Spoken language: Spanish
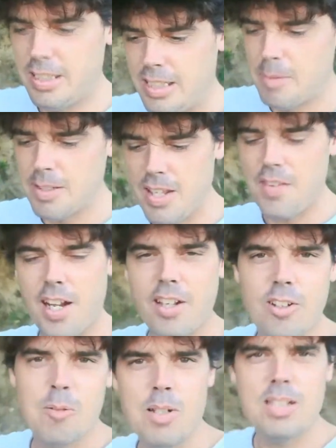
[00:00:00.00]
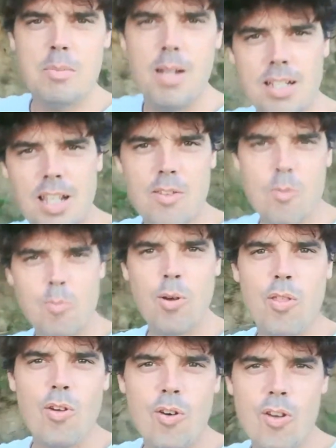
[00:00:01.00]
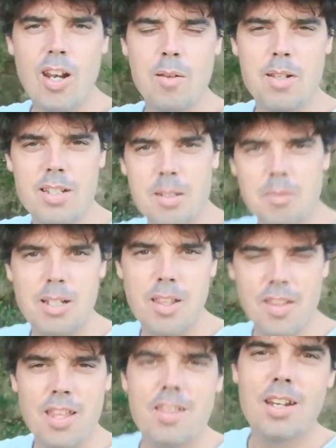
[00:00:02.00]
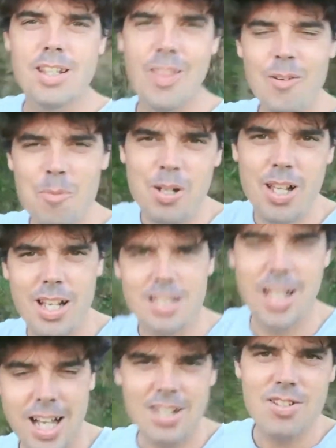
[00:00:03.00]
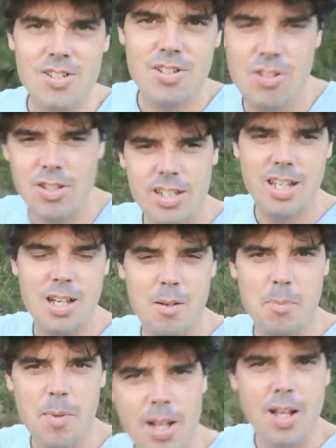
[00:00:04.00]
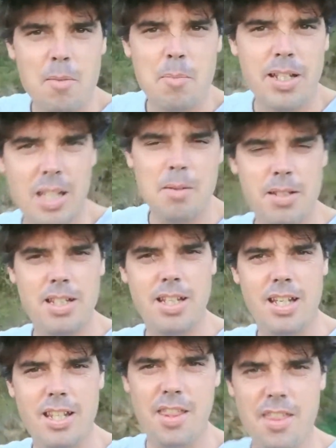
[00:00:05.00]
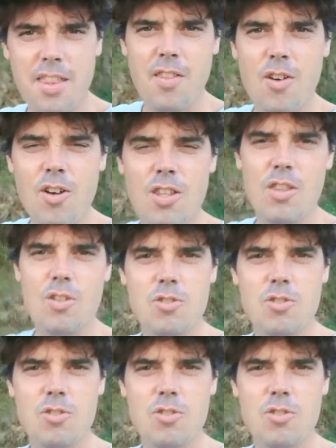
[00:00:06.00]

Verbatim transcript: te vas acercando más y más hacia un pozo irreversible de incertidumbre. En este caso yo tenía prácticamente decidido hoy dos